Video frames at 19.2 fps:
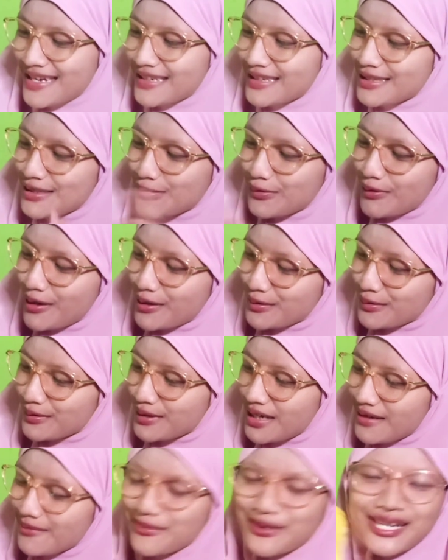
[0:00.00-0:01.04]
ini juga
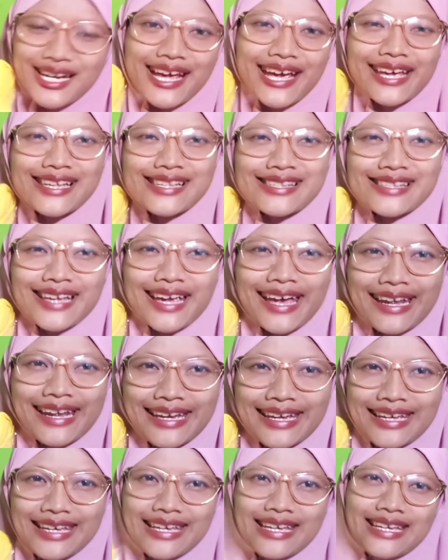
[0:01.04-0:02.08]
sudah ber
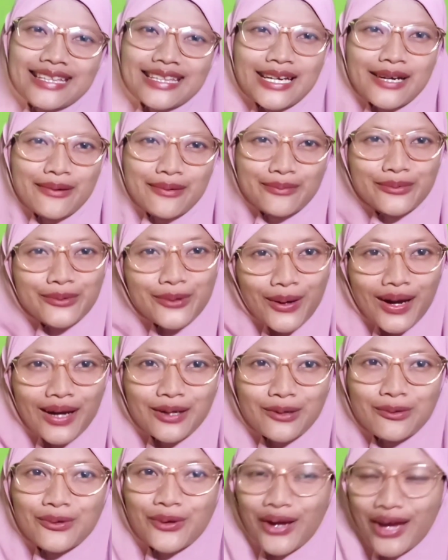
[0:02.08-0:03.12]
SNI kita buka
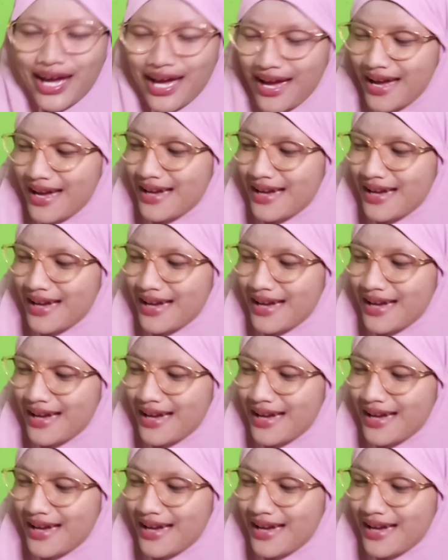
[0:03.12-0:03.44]
dulu ya